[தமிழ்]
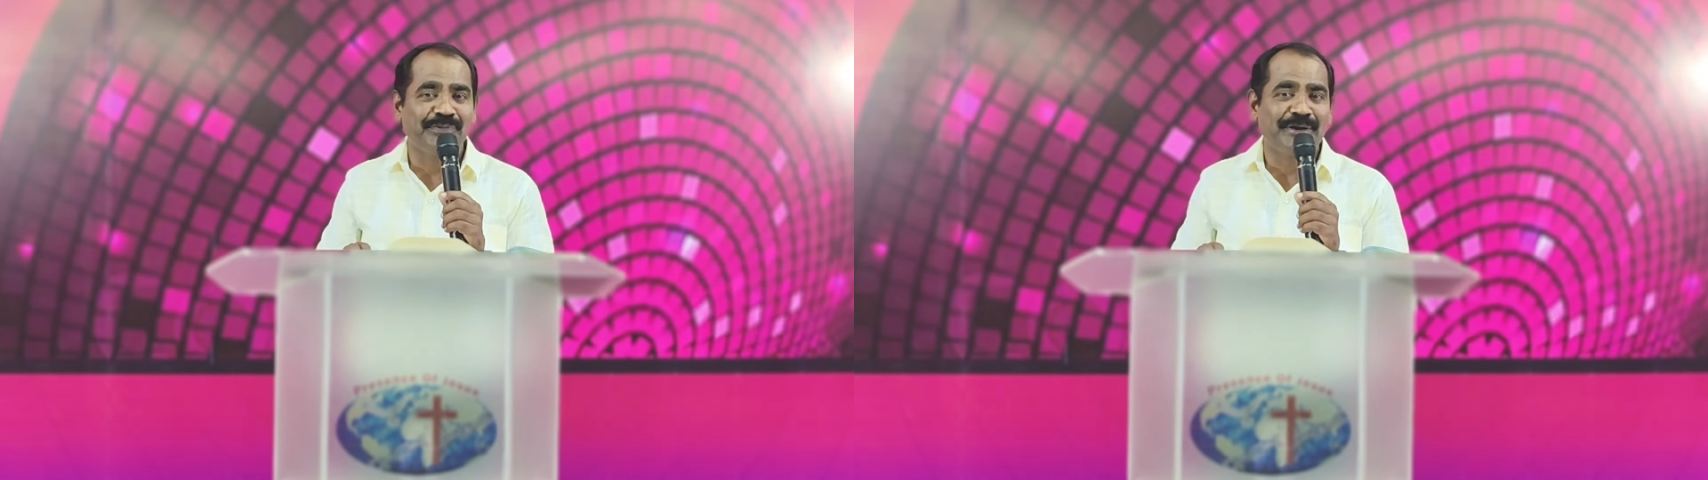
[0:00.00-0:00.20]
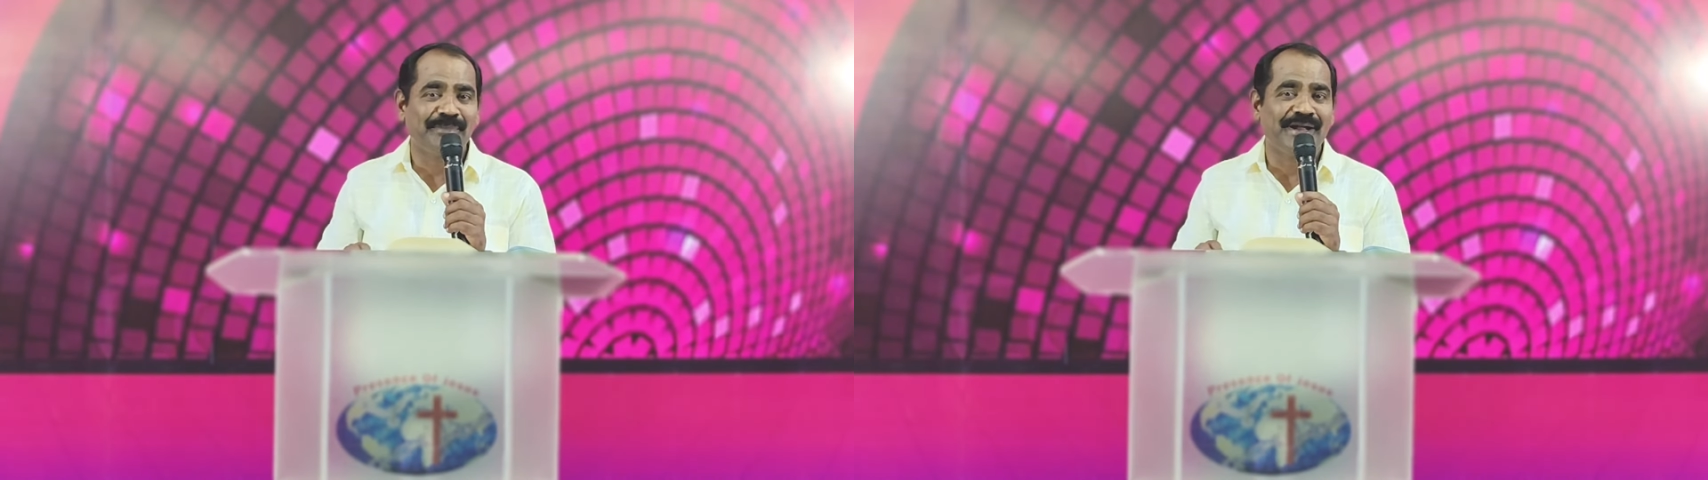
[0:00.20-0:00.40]

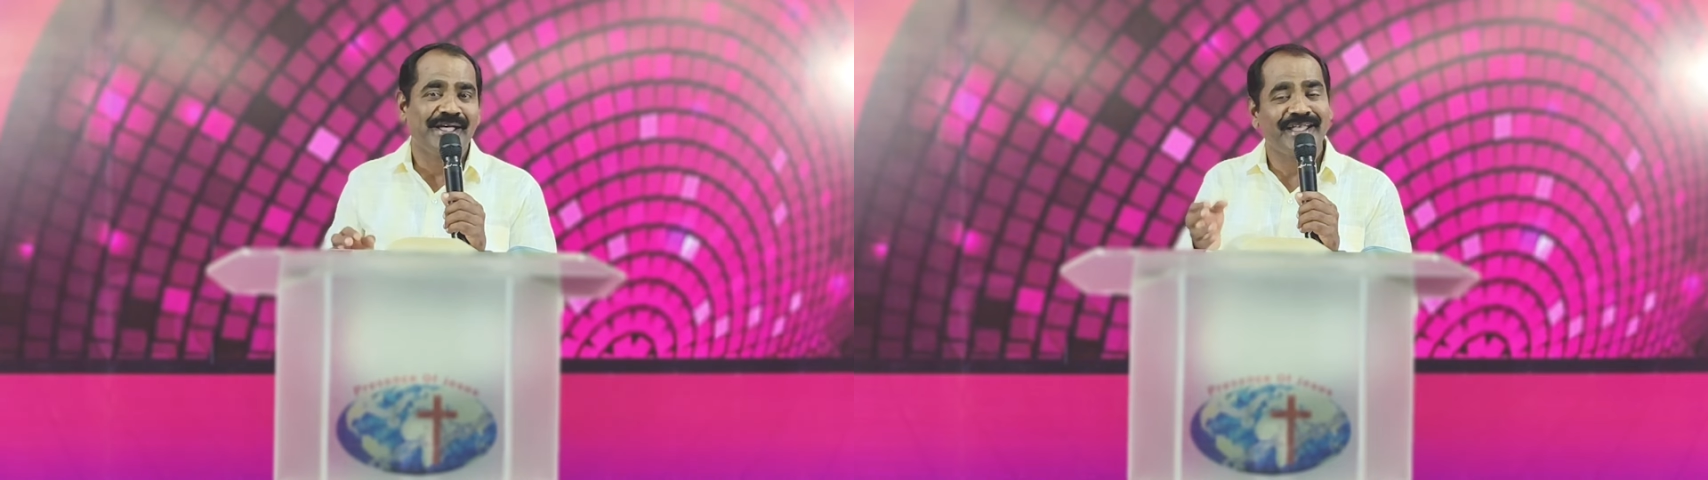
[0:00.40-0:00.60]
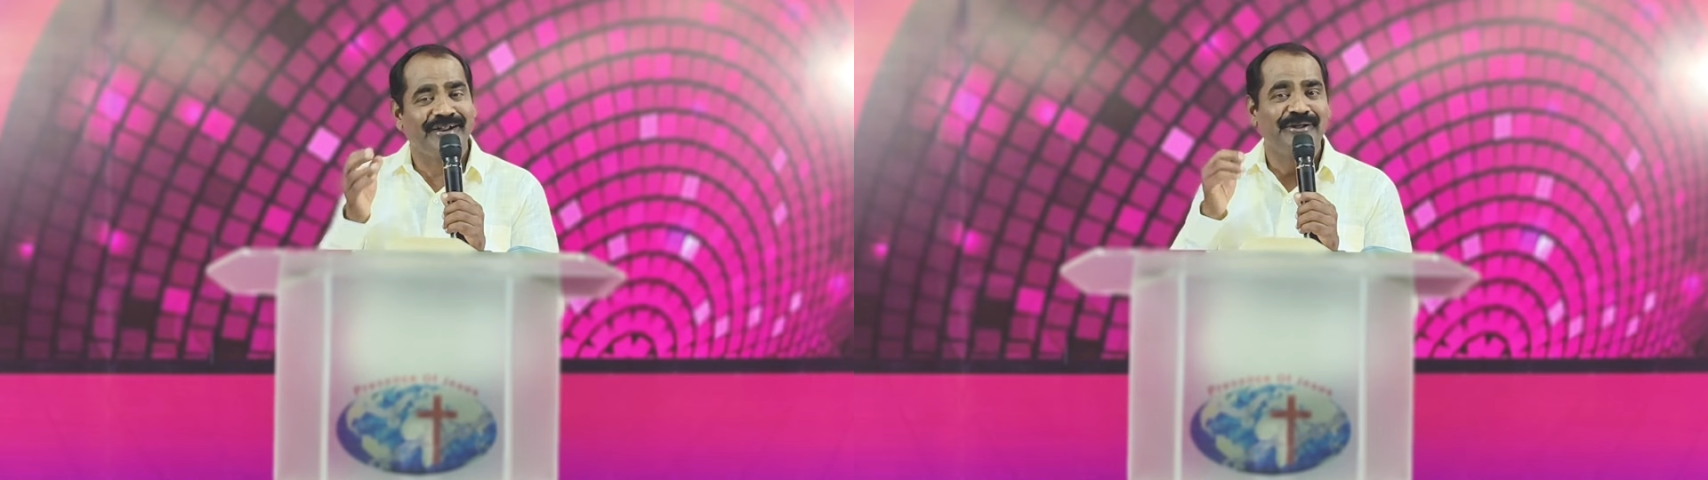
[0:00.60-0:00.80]

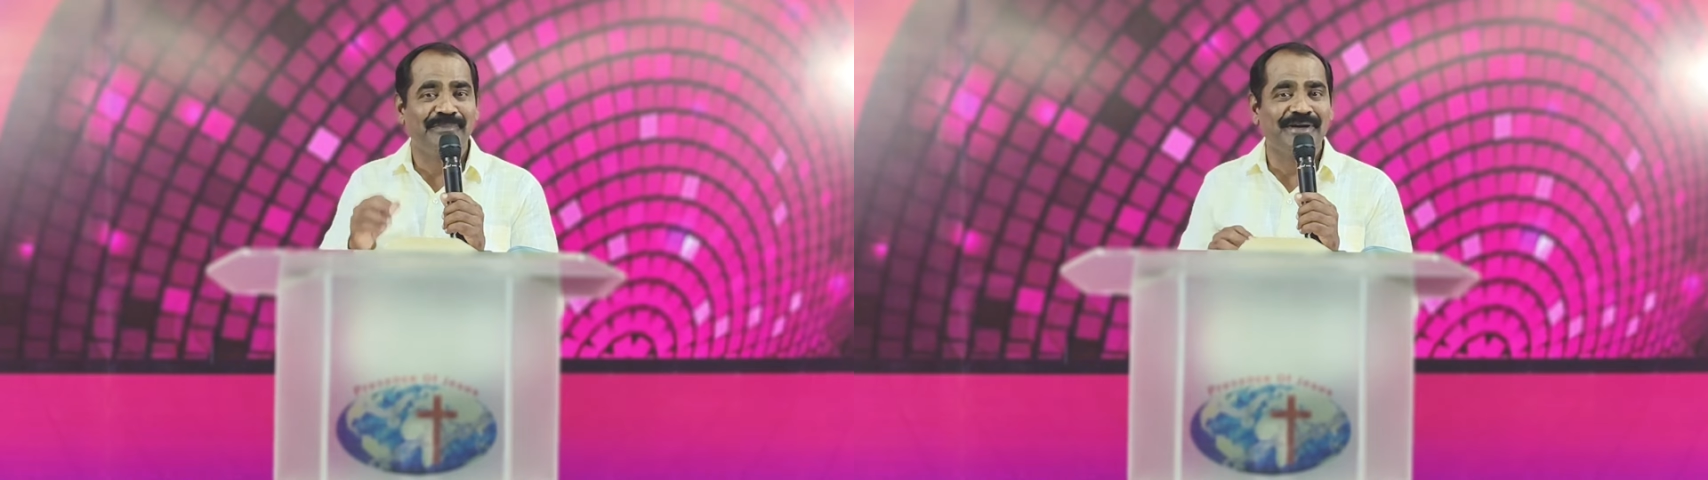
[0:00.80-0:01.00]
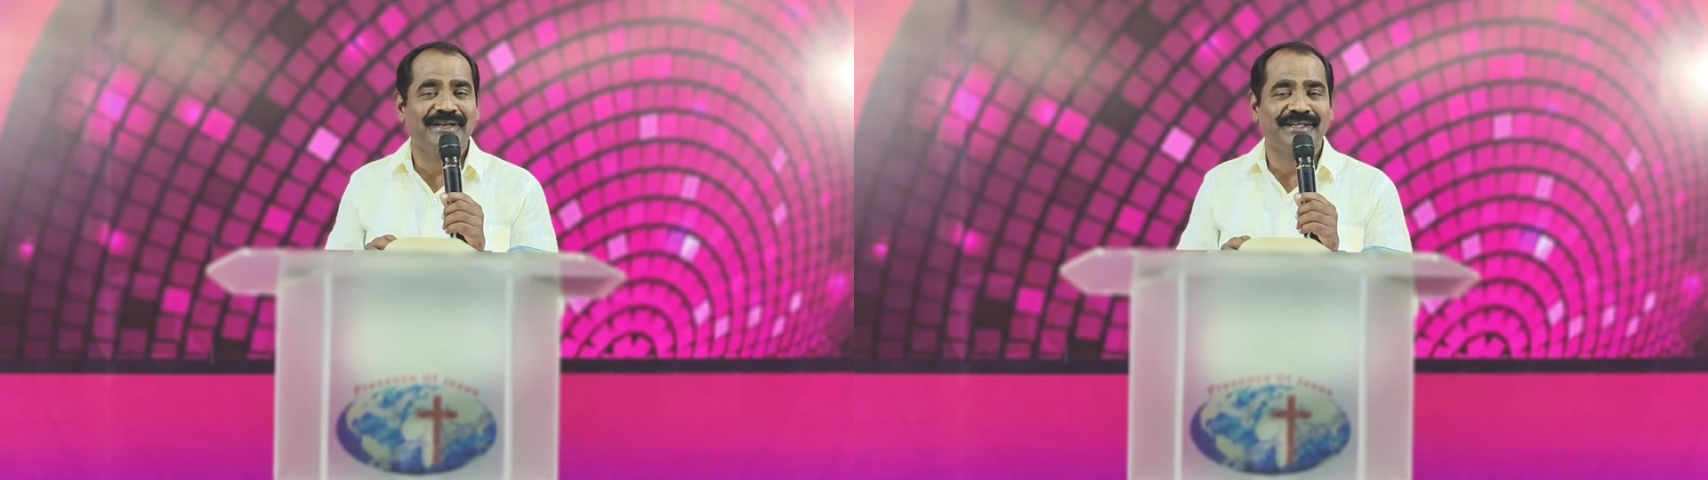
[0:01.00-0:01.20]
வரும்படியாய்
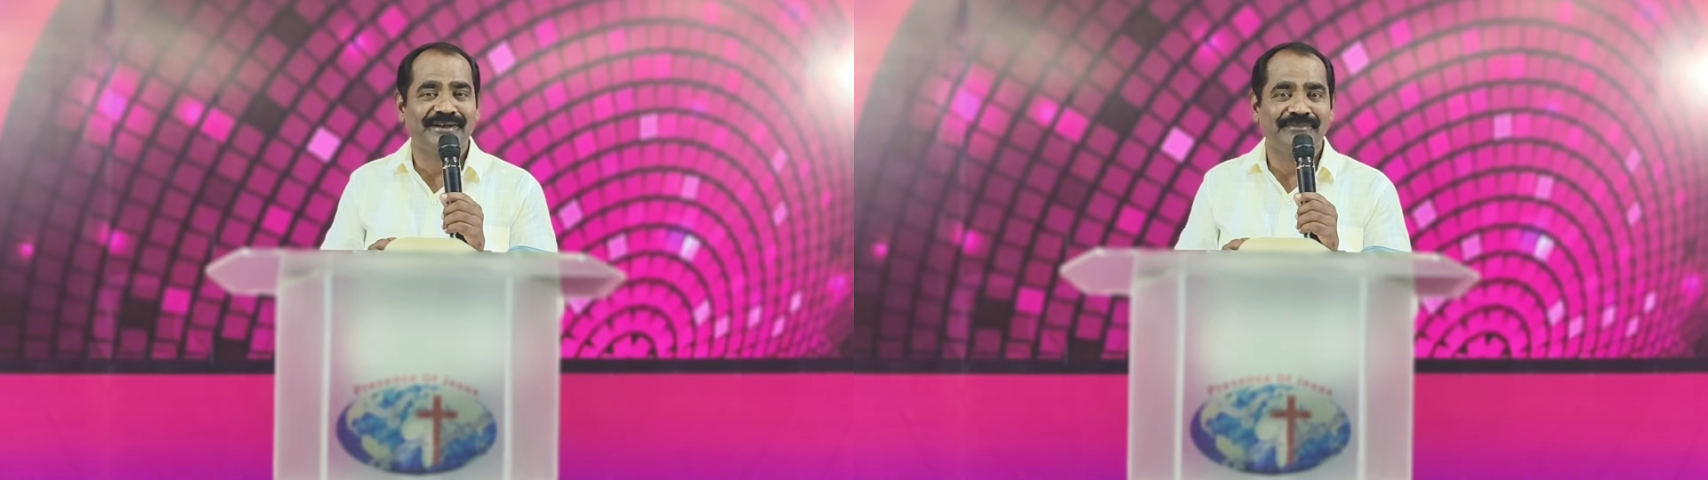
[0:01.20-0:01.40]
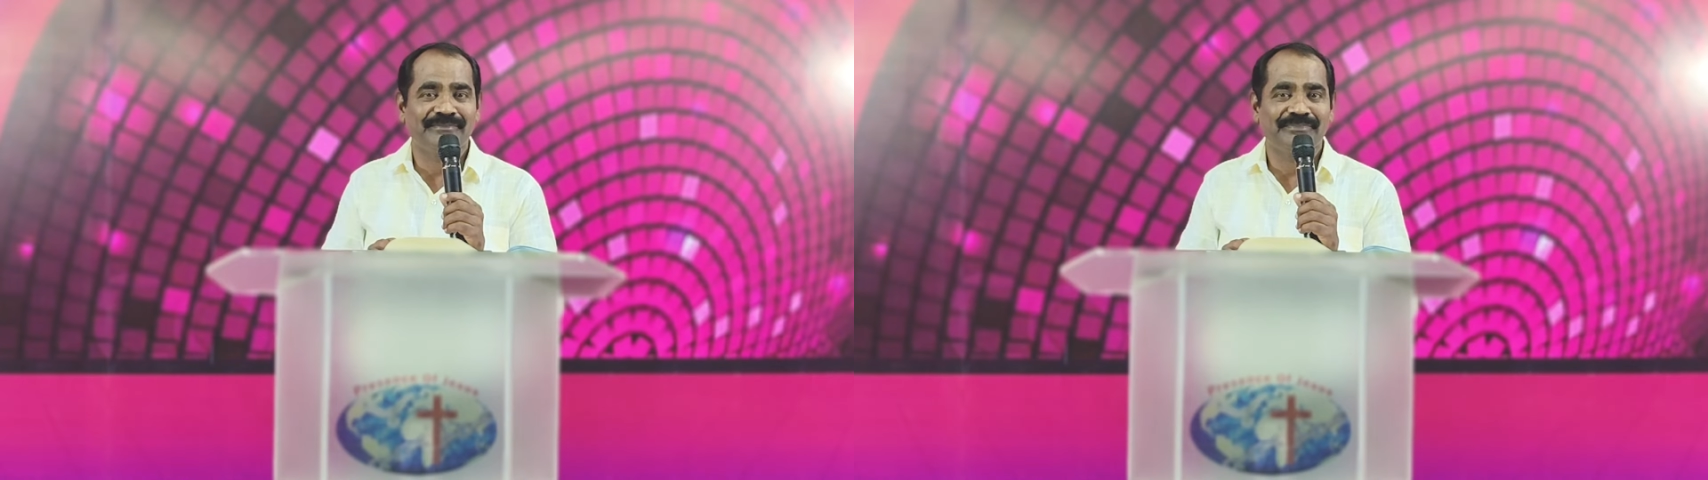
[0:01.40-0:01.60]
அனுப்புகிறான்